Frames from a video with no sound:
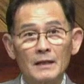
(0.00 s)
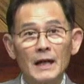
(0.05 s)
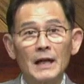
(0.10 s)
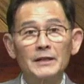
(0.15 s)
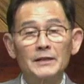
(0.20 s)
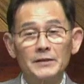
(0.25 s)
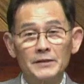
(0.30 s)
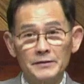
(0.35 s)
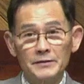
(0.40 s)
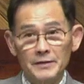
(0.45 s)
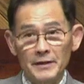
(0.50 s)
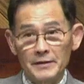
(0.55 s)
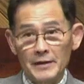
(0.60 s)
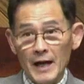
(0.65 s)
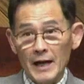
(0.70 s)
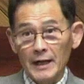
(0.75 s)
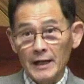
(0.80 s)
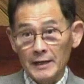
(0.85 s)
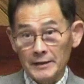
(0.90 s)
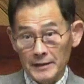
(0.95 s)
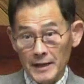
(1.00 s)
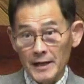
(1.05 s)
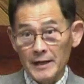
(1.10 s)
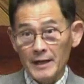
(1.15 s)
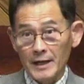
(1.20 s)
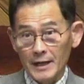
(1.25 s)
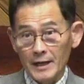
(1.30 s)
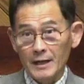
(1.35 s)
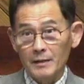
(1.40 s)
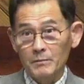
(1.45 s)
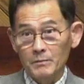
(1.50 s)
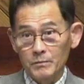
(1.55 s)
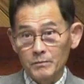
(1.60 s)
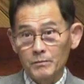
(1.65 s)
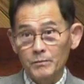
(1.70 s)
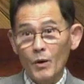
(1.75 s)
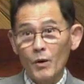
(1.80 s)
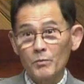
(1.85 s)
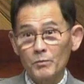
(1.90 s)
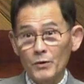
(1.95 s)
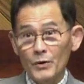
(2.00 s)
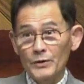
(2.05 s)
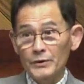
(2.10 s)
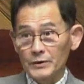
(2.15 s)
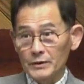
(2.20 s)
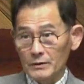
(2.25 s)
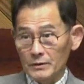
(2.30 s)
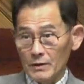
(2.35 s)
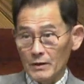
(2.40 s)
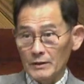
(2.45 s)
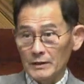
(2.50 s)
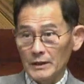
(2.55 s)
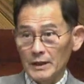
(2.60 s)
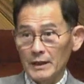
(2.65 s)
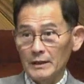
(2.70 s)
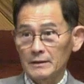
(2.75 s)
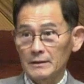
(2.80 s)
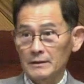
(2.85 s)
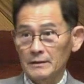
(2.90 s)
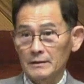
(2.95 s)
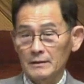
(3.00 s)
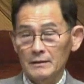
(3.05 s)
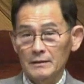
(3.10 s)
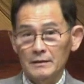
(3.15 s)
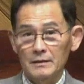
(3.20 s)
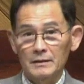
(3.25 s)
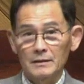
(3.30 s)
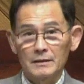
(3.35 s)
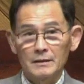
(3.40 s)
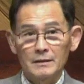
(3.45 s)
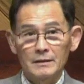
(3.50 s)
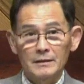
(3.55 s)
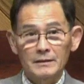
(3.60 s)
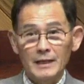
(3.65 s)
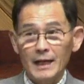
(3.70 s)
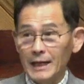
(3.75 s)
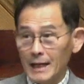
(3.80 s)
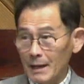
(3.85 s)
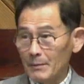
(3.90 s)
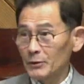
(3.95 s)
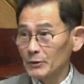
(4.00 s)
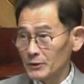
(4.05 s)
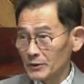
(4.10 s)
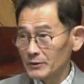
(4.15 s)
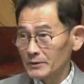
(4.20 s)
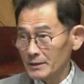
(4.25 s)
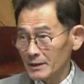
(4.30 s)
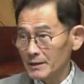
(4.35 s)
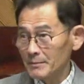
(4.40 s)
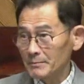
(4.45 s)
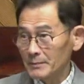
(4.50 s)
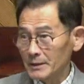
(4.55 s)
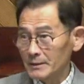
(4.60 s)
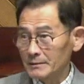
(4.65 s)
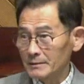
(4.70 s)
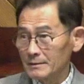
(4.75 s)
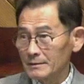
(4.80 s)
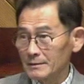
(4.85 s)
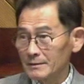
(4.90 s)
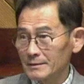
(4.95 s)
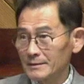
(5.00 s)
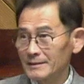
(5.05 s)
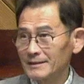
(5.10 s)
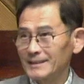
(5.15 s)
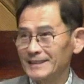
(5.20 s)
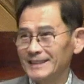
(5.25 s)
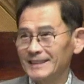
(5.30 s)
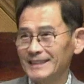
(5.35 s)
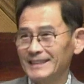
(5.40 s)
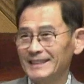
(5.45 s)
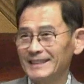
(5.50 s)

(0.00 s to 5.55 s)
있는데 나야가라 폭포 있는 거기에 다 가보셨죠 한번? 예.